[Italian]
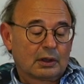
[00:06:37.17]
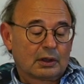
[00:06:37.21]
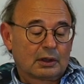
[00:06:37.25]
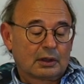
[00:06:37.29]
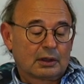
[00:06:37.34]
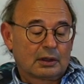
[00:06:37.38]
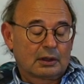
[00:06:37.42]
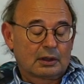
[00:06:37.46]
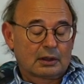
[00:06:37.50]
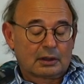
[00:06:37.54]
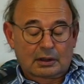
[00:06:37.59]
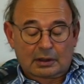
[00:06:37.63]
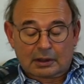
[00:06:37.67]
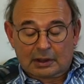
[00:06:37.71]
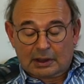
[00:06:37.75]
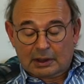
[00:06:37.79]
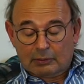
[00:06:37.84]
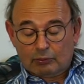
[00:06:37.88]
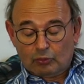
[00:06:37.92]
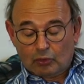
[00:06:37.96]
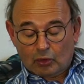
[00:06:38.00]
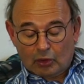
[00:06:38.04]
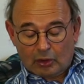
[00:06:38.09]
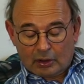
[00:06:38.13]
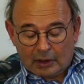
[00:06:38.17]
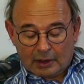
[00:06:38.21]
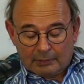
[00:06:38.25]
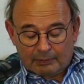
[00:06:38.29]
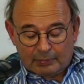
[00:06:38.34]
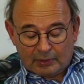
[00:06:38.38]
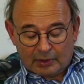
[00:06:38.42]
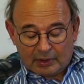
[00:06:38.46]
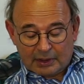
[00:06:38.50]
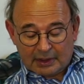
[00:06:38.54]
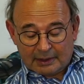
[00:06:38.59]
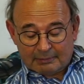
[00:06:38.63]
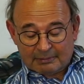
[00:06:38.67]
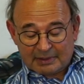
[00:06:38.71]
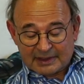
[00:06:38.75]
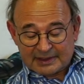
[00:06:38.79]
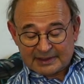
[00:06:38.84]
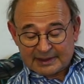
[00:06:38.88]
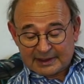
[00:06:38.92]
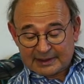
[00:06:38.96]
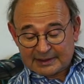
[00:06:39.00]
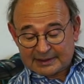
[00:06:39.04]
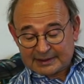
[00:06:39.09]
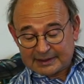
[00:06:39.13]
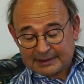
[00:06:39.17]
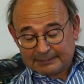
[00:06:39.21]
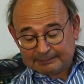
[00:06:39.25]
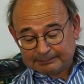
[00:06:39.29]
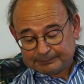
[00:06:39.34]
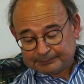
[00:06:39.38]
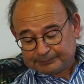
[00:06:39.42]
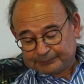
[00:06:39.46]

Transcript: eh, che muore poi abbastanza